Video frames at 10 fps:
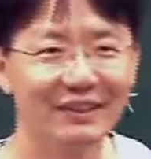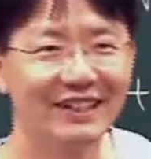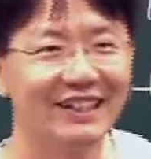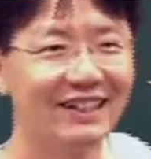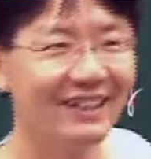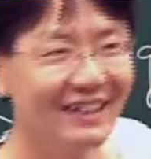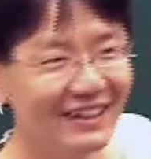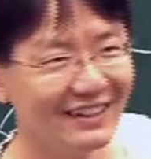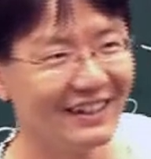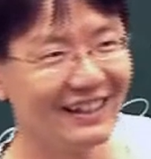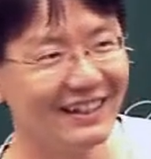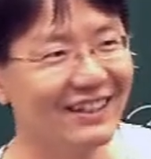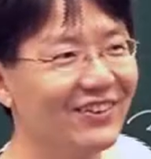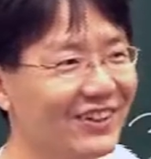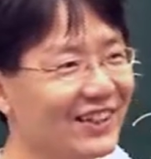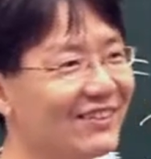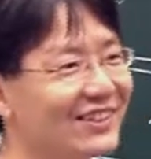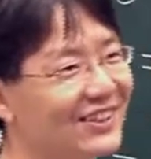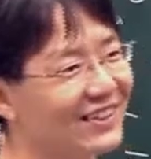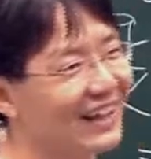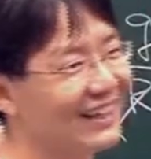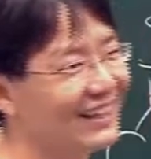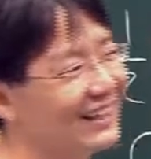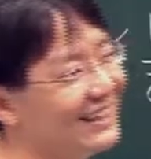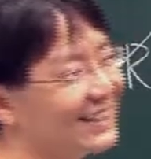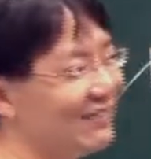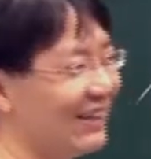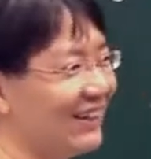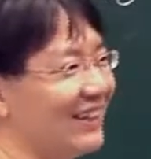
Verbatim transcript: 不是那个你我算不出来，是没有